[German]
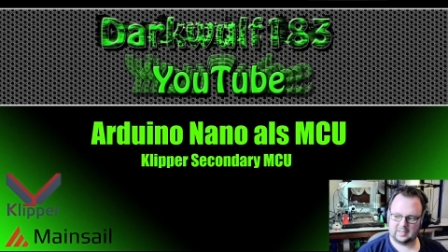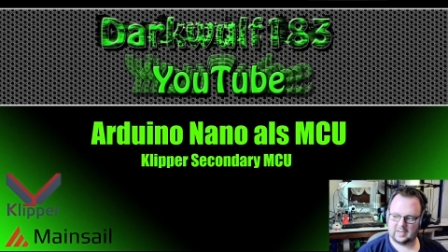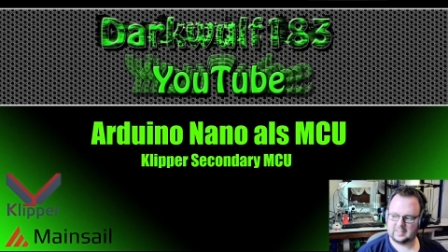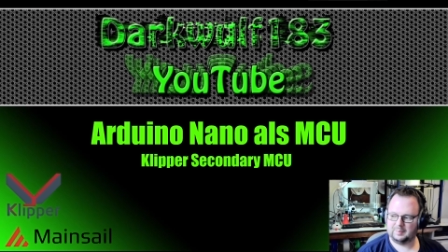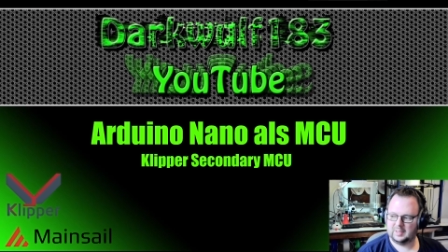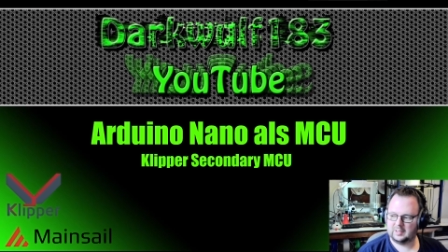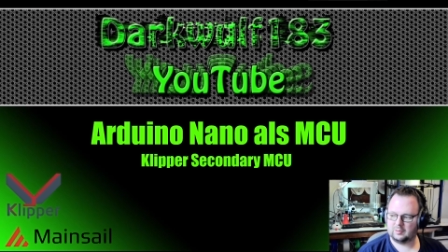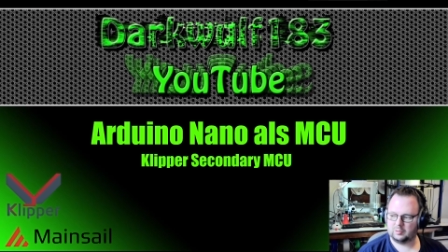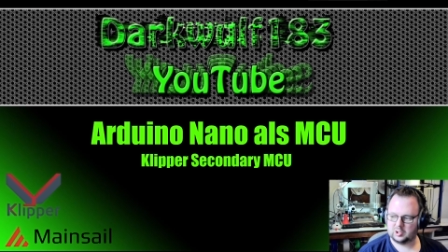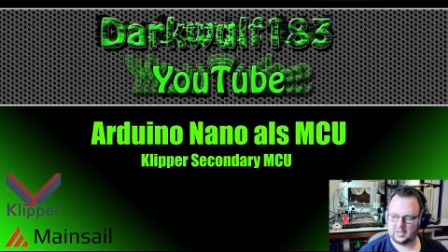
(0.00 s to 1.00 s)
nach dem
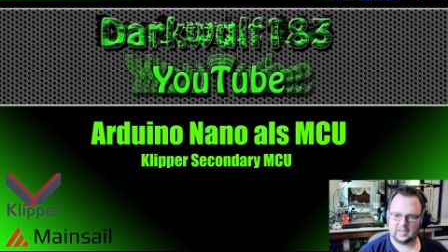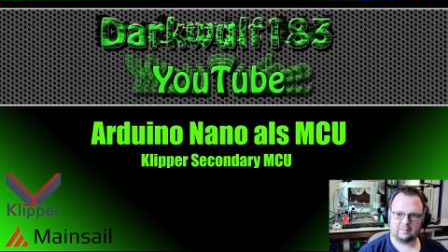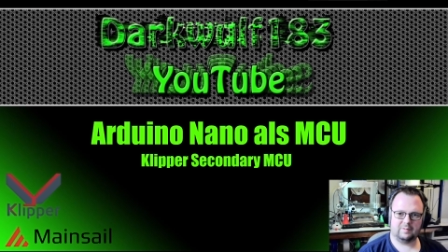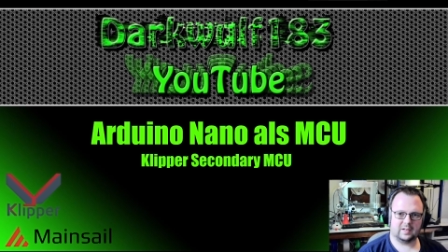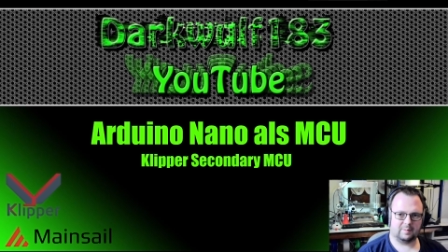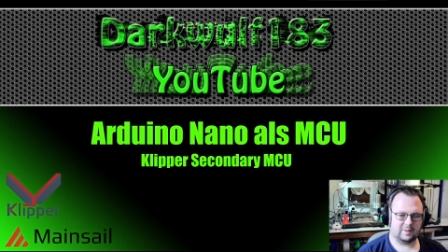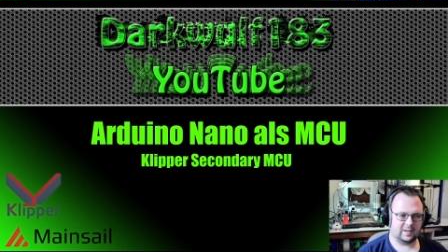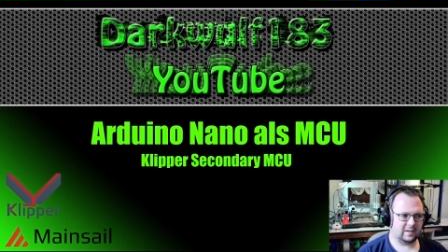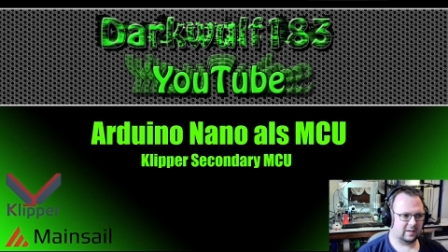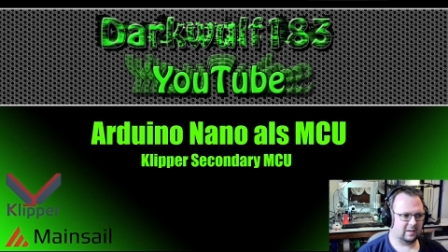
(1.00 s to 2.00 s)
Intro starten wir dann
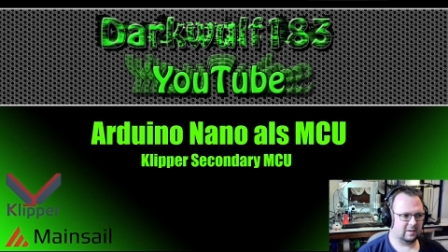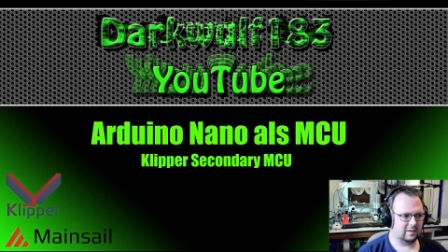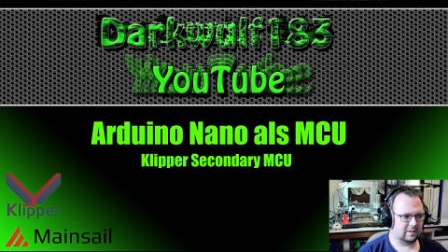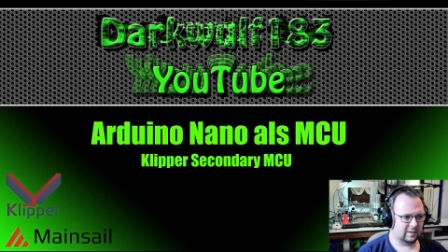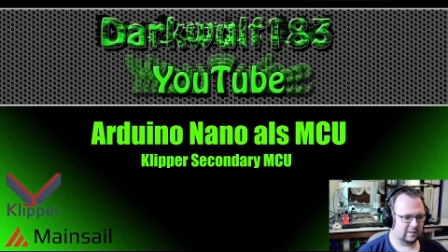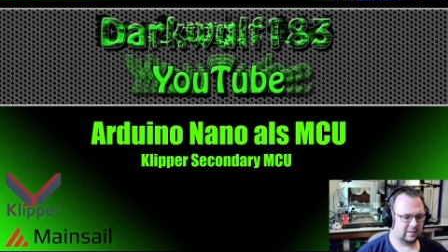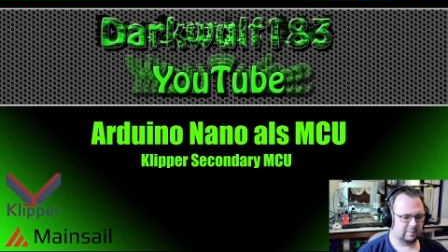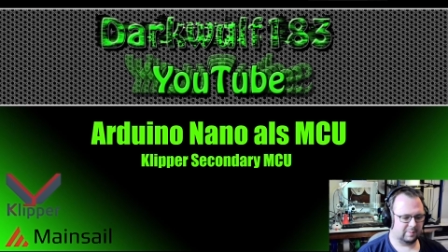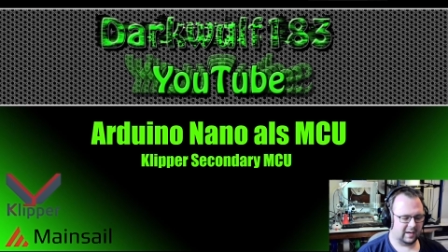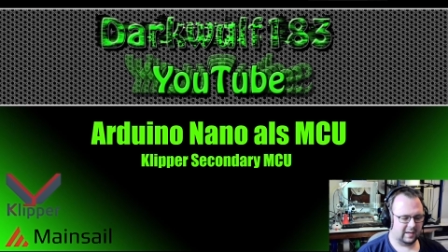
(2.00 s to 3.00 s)
mal in den
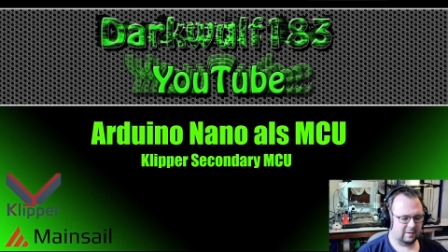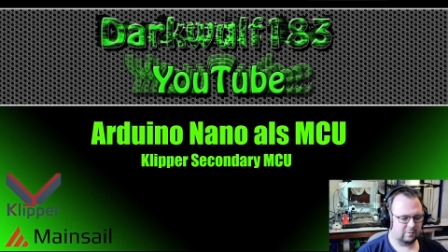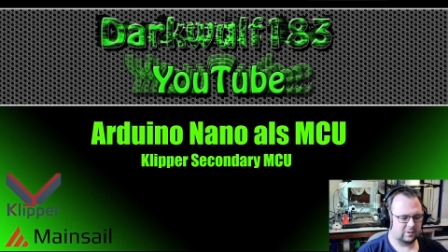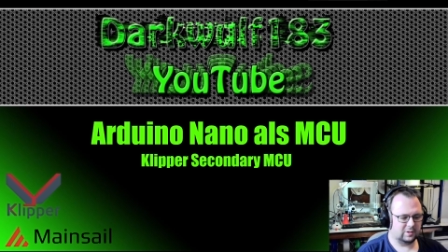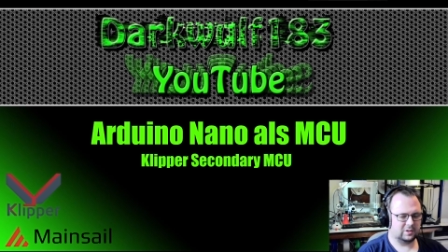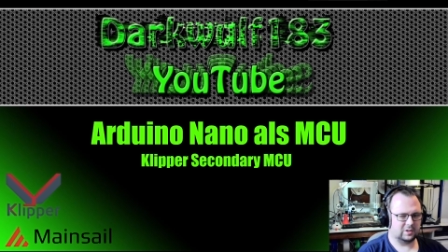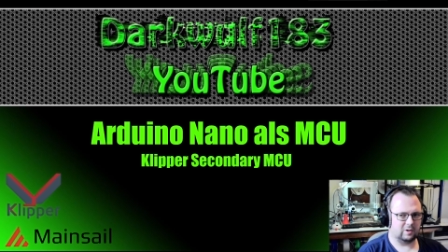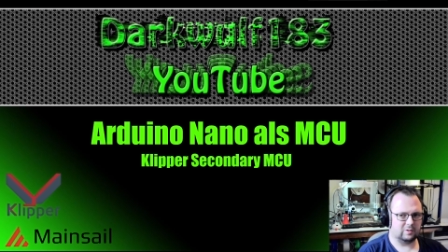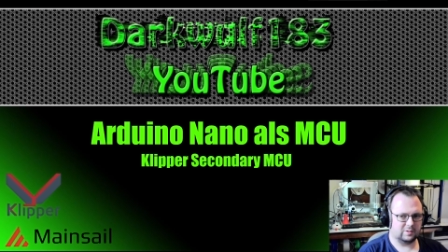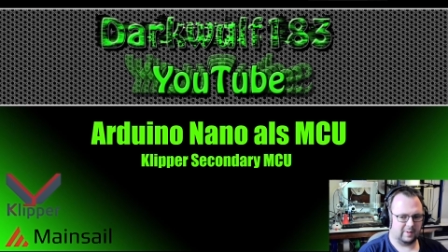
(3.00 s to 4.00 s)
Pi und
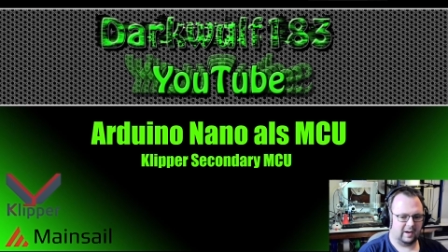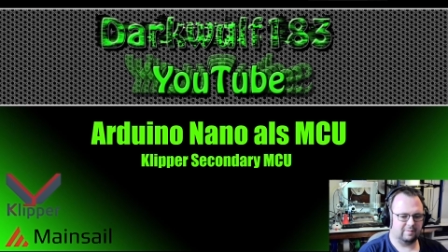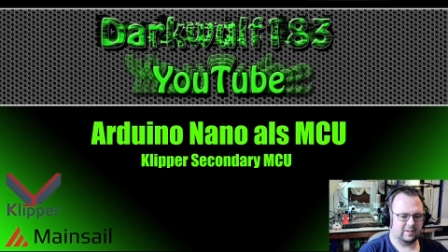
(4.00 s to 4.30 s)
schauen uns mal an,